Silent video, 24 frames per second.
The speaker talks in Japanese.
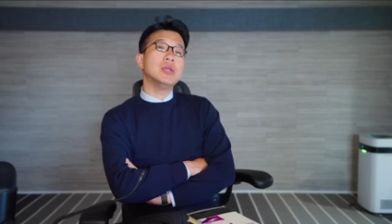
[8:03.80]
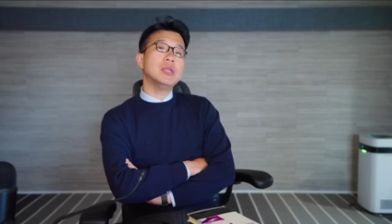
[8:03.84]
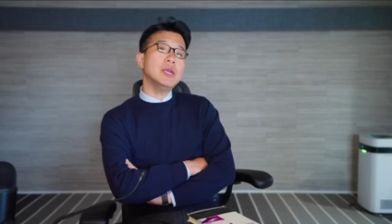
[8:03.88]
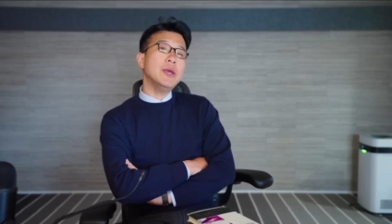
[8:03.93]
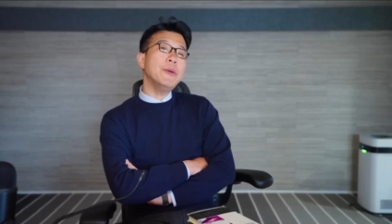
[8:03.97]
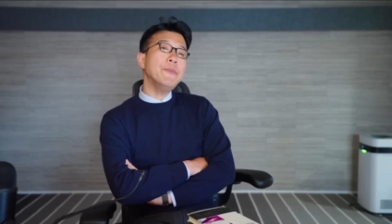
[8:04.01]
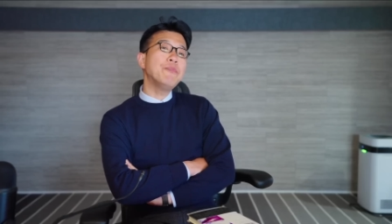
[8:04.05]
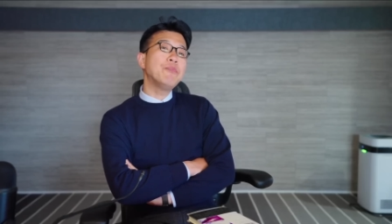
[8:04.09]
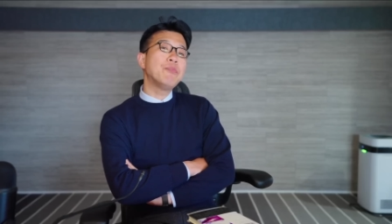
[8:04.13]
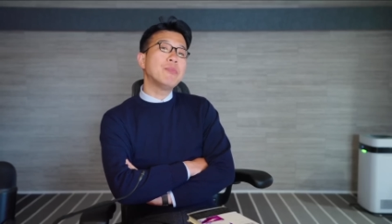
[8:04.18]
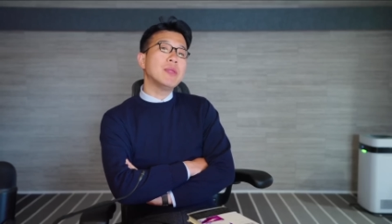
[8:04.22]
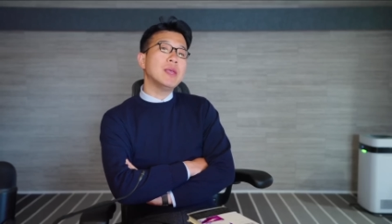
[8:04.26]
で
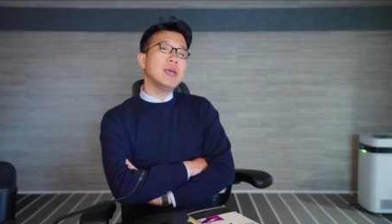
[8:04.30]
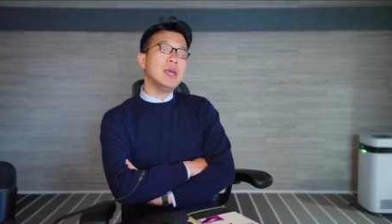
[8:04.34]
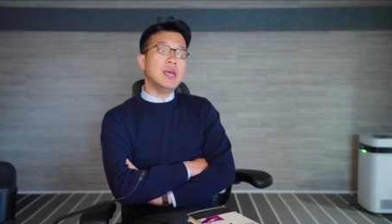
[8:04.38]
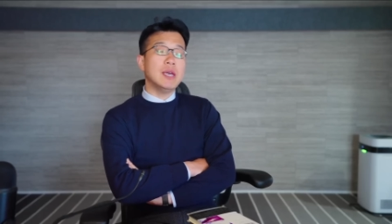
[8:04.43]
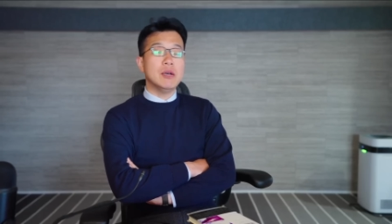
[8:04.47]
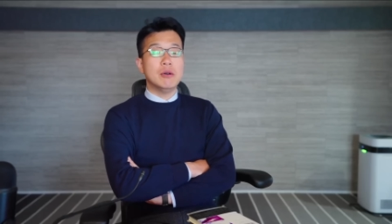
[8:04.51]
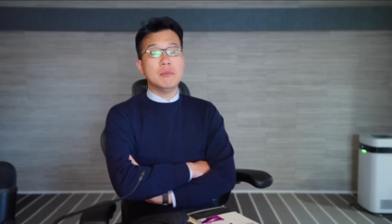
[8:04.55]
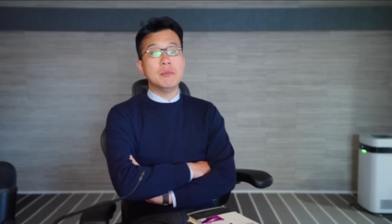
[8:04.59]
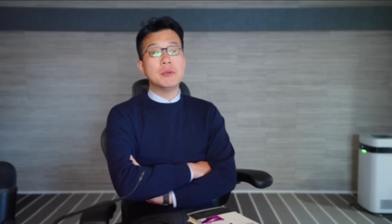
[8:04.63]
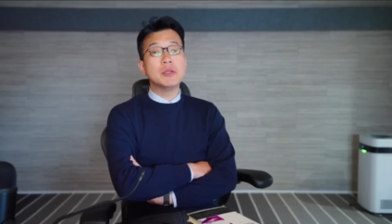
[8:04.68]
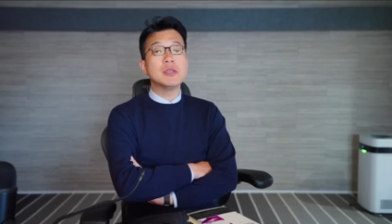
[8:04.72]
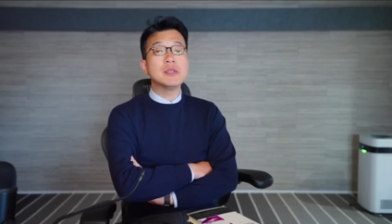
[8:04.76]
ね、
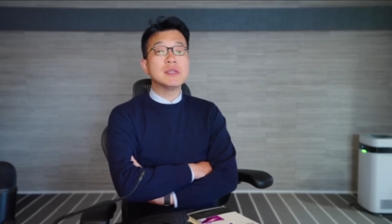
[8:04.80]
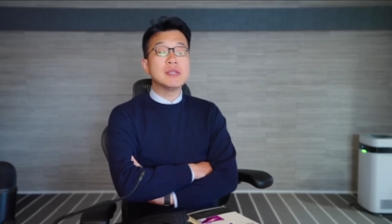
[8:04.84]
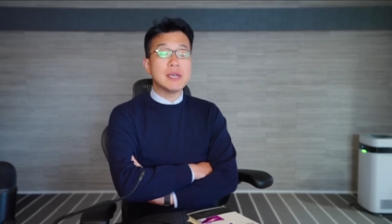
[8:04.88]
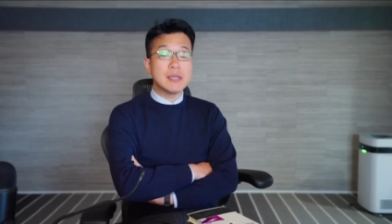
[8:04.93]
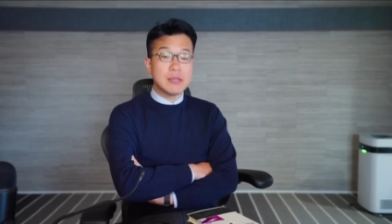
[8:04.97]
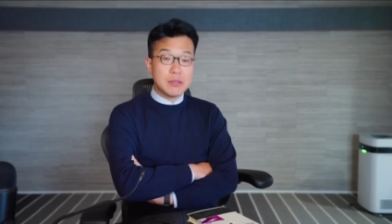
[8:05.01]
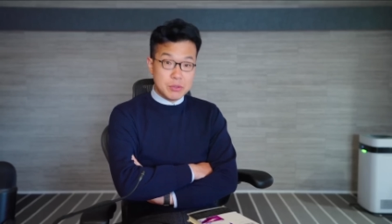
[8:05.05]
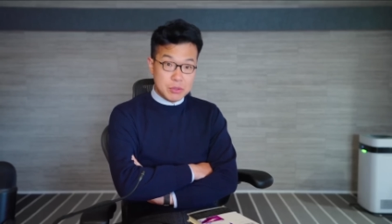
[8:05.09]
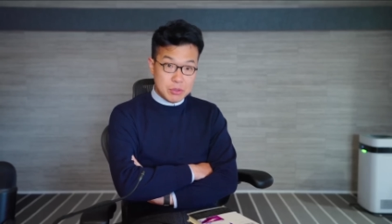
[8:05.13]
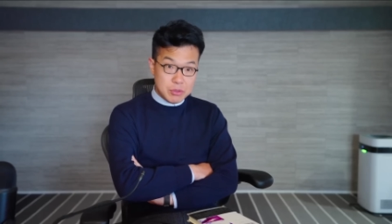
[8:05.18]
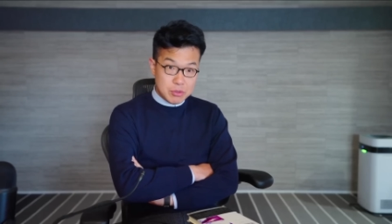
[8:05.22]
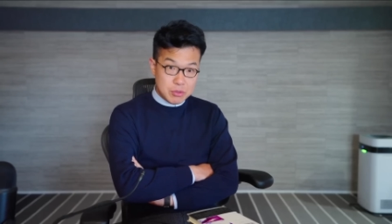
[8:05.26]
表
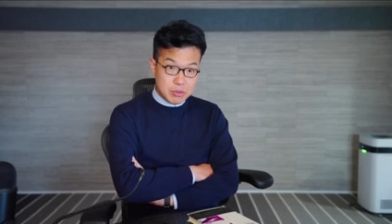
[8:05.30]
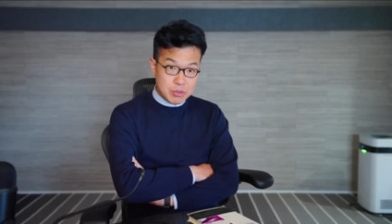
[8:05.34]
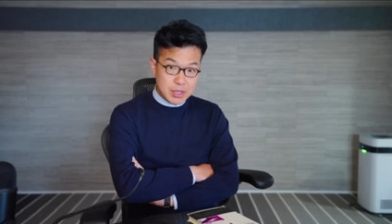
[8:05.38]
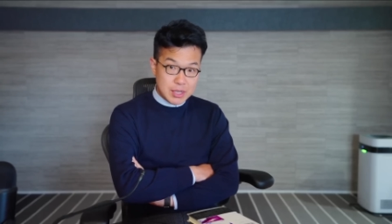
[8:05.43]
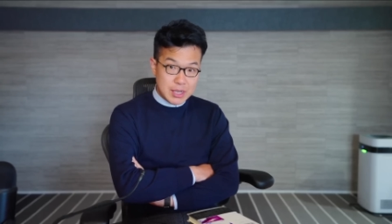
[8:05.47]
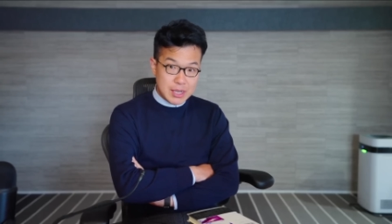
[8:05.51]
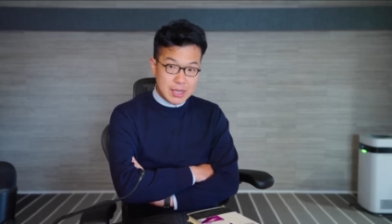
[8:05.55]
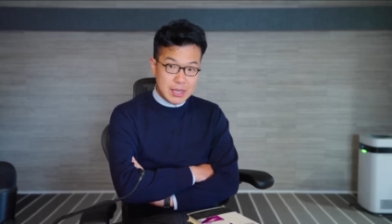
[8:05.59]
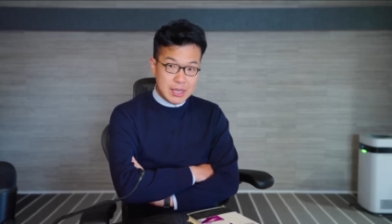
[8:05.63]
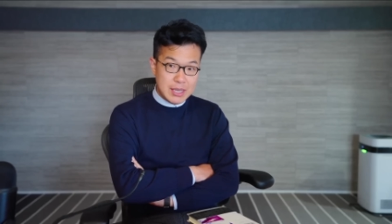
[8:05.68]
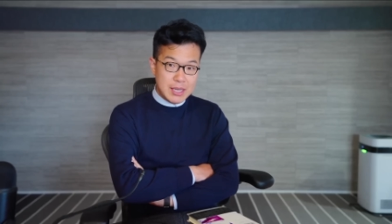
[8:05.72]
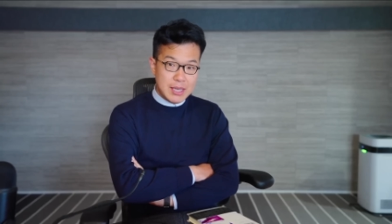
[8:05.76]
参道と
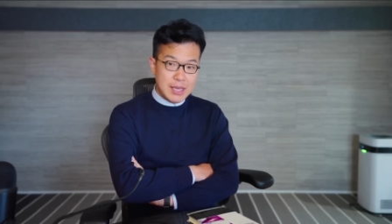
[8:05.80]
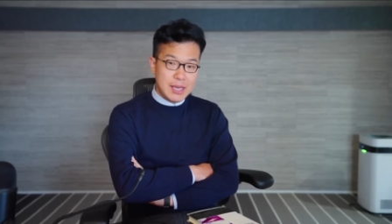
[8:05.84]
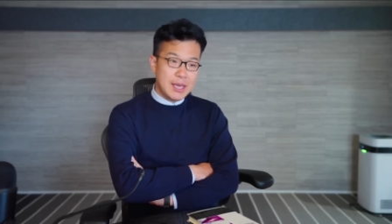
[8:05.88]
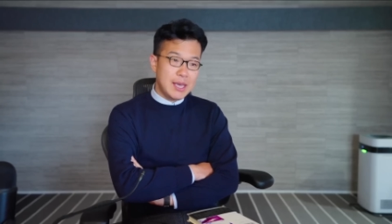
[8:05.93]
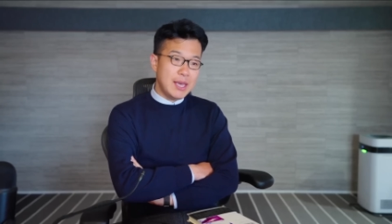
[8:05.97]
か、